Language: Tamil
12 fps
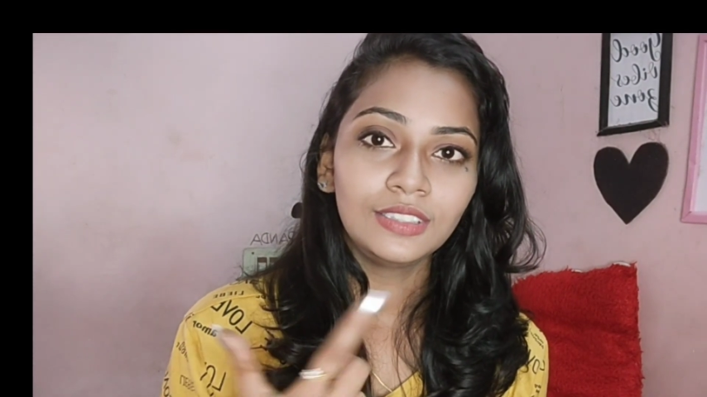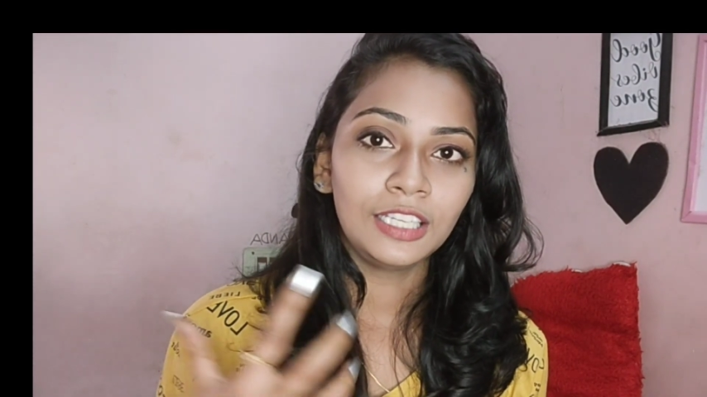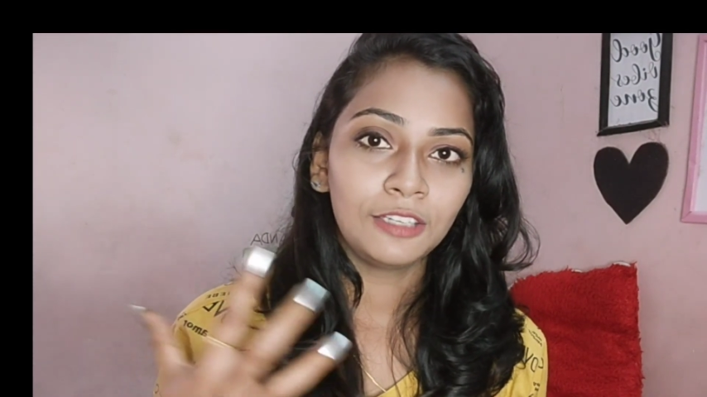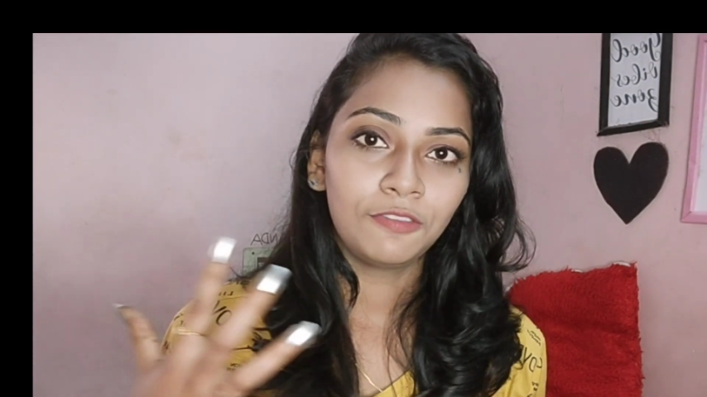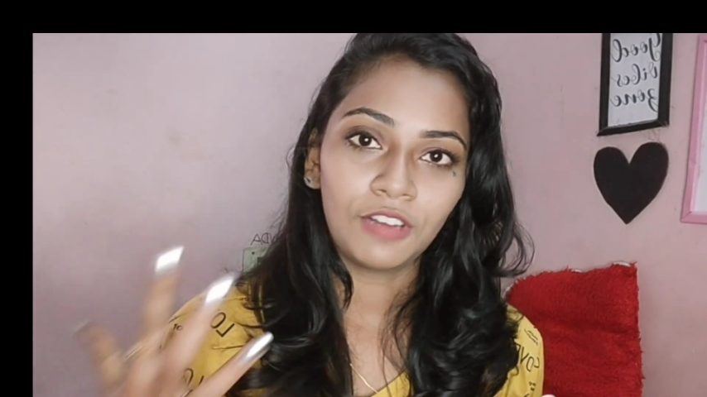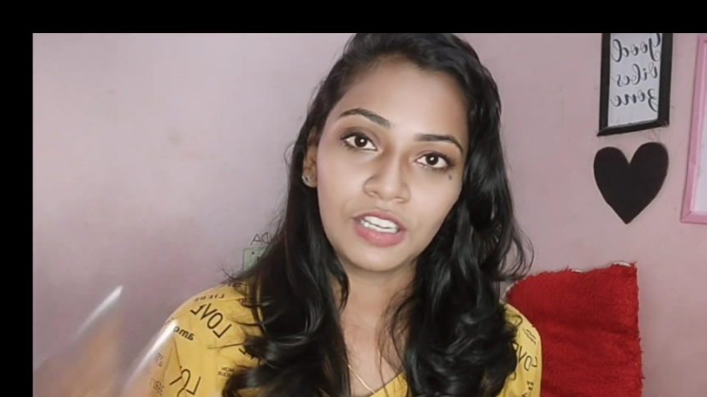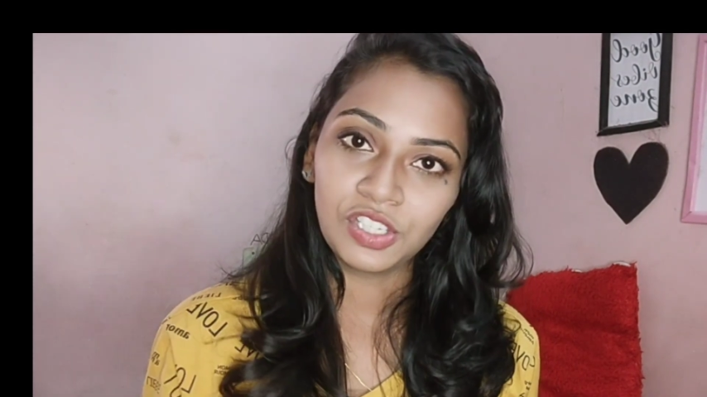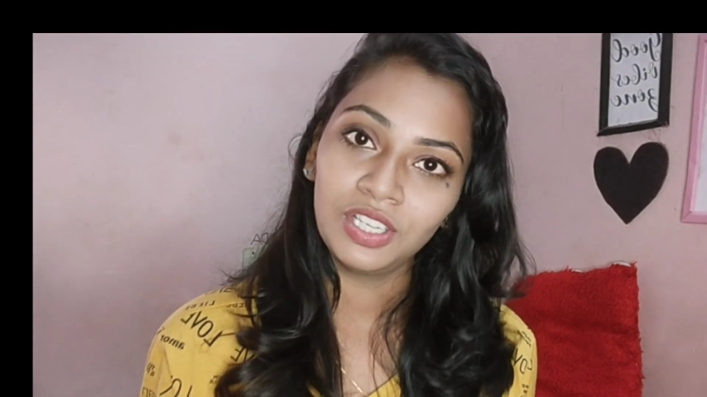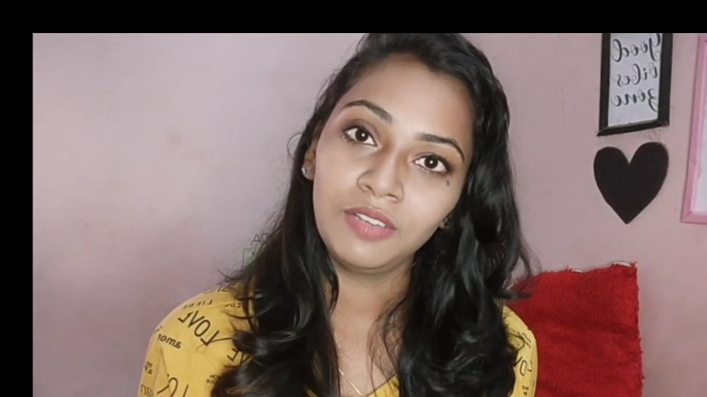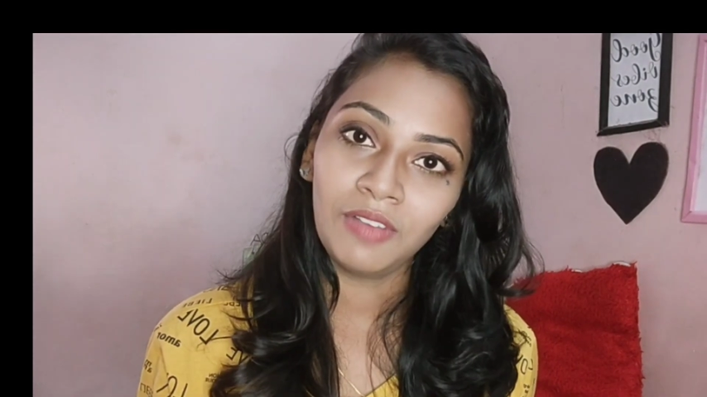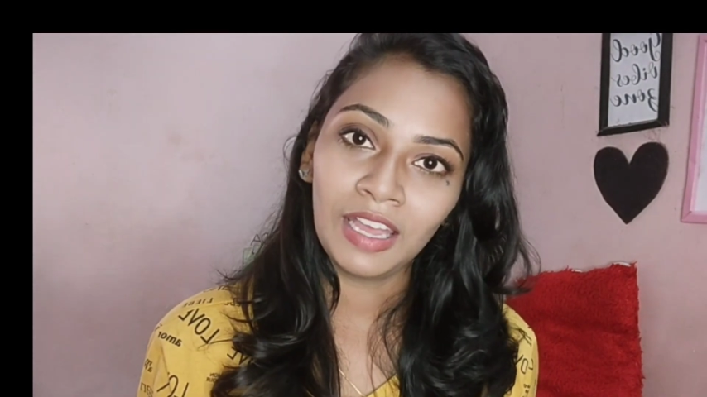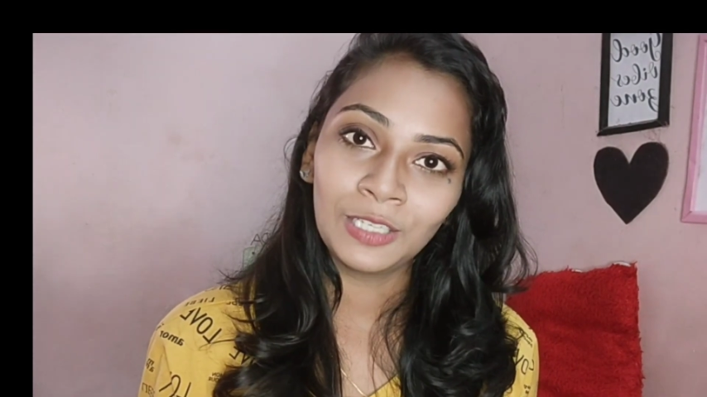நீங்கள்
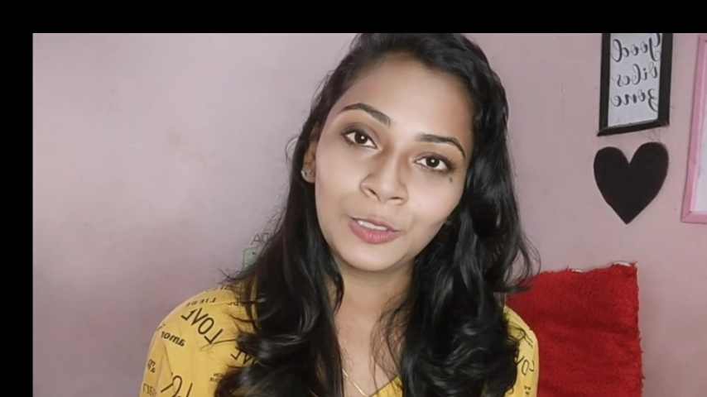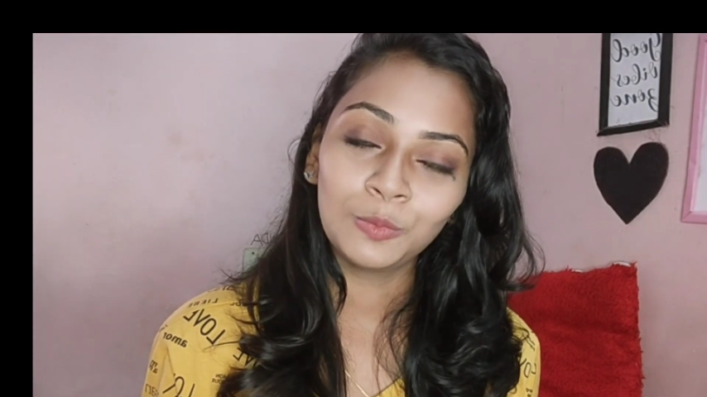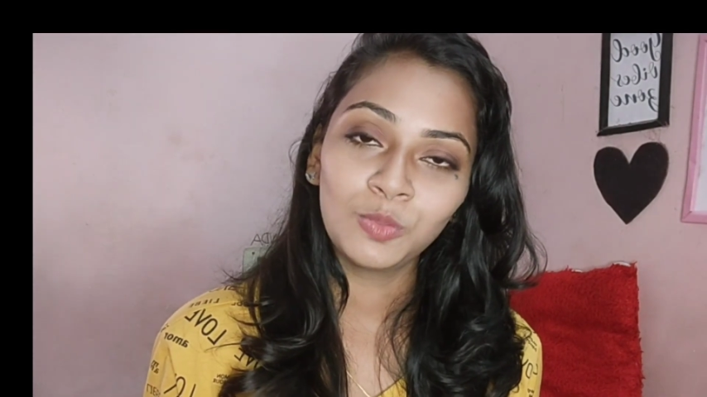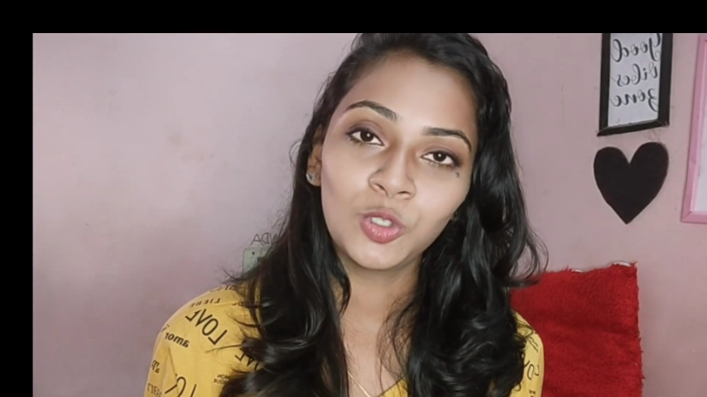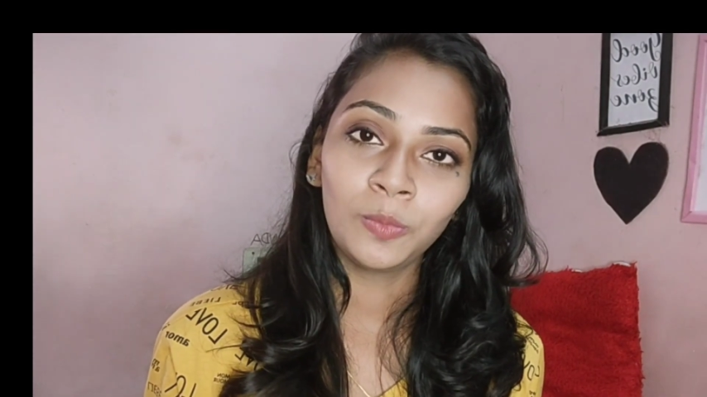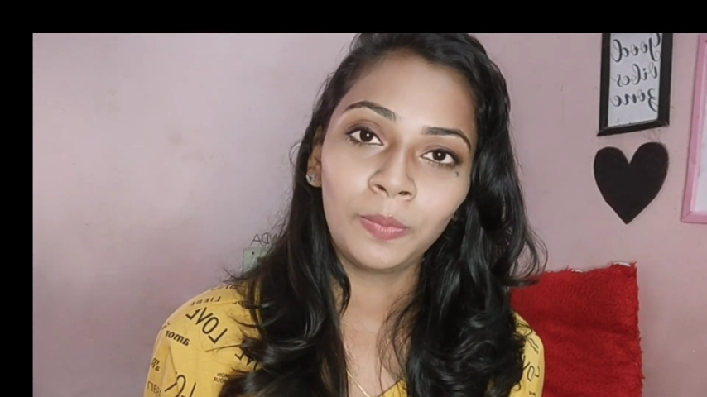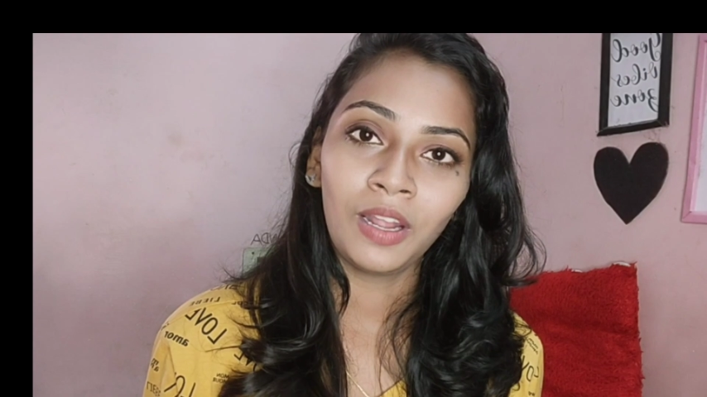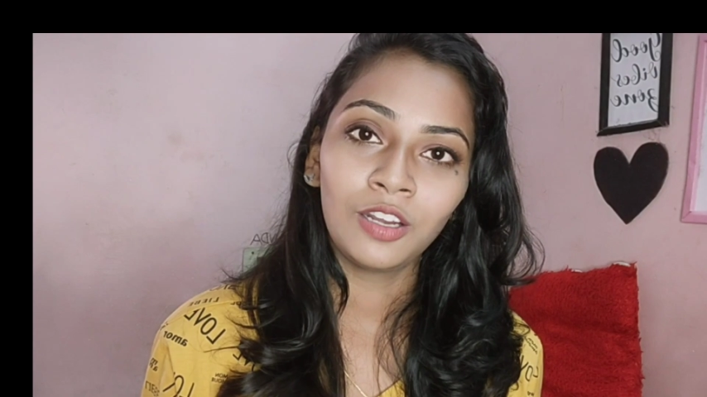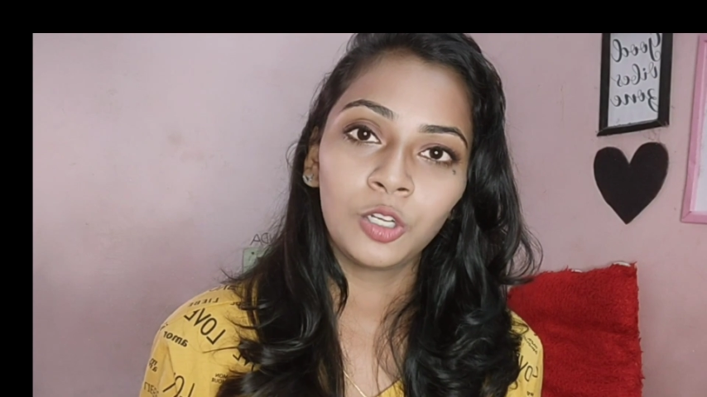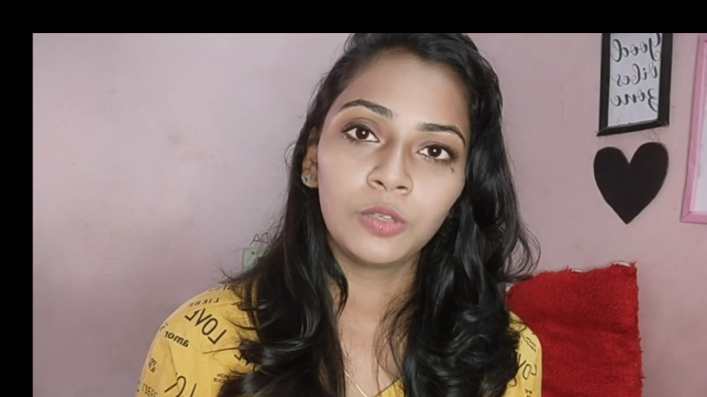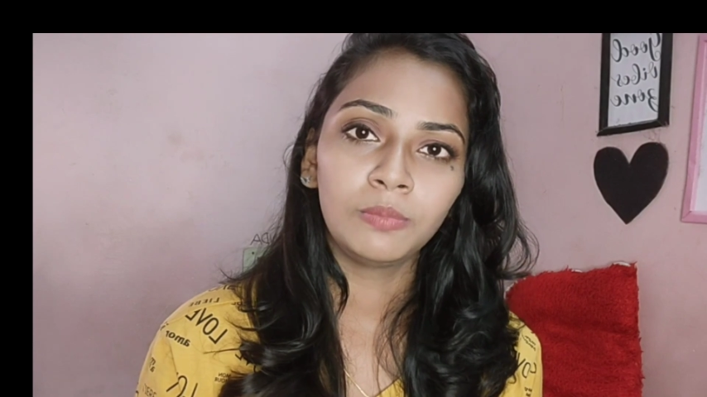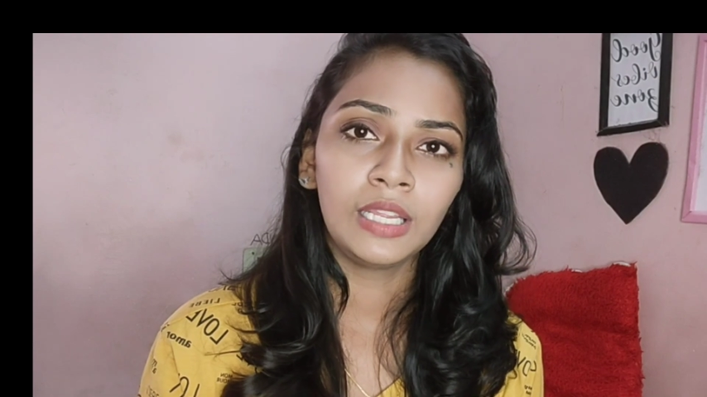ஃபங்க்ஷன் வேர்க்கும்
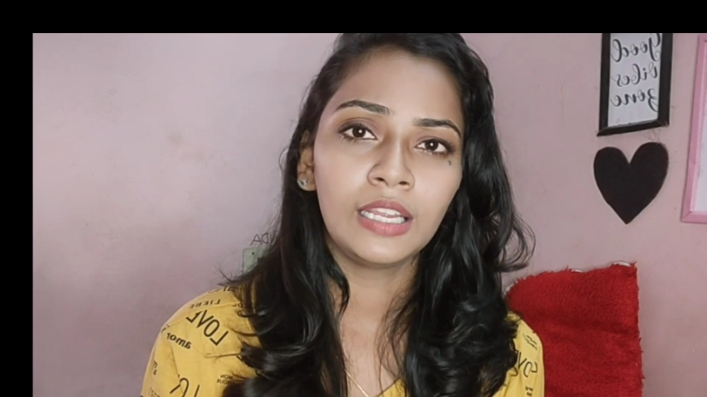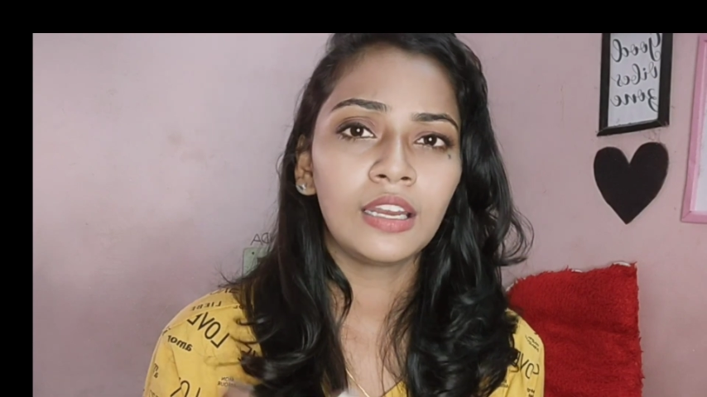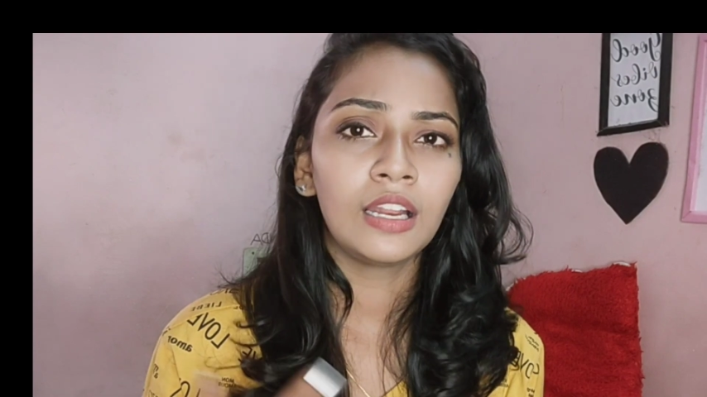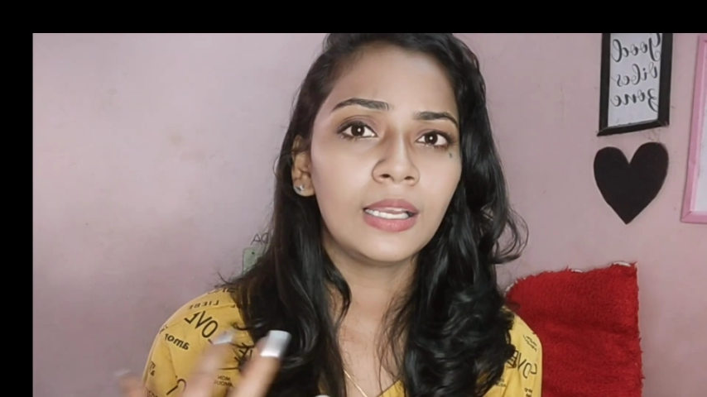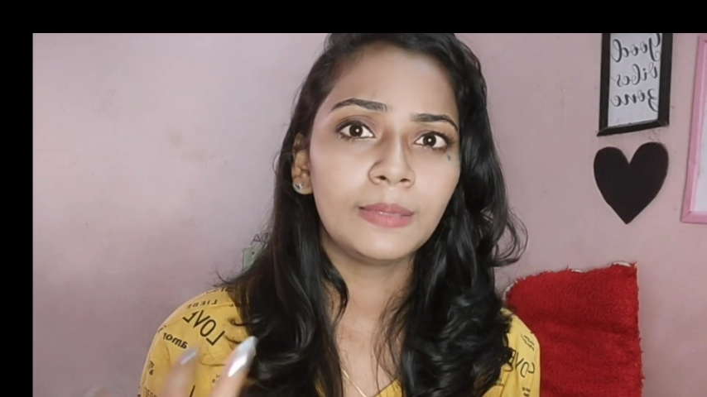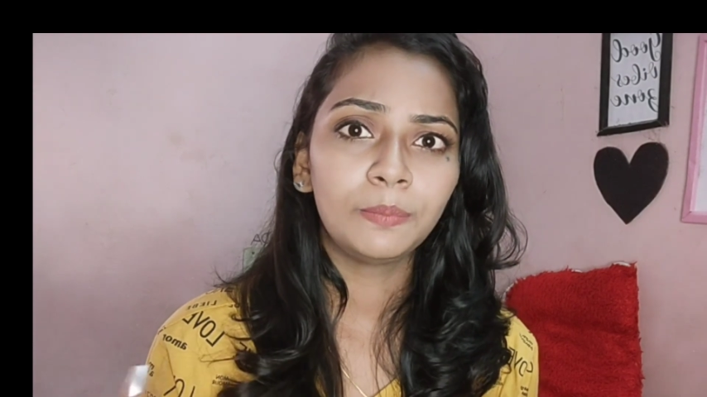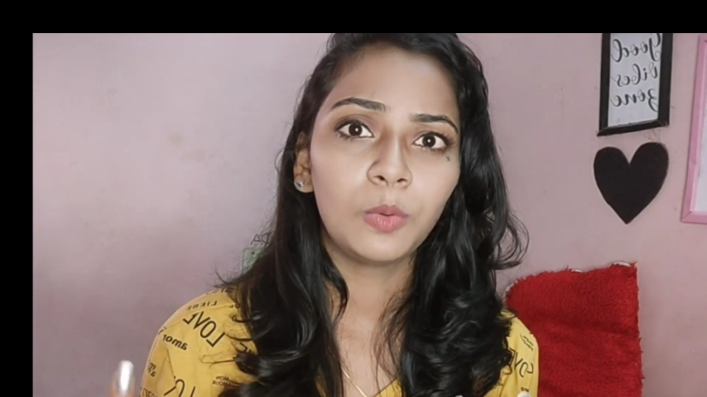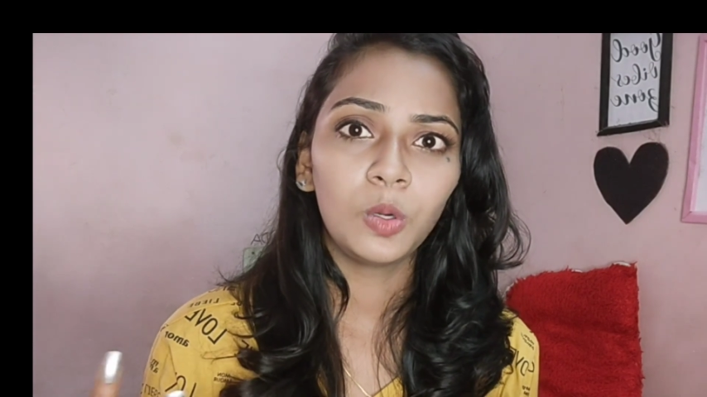சூப்பராக இருக்கும் நீங்கள் நல்லா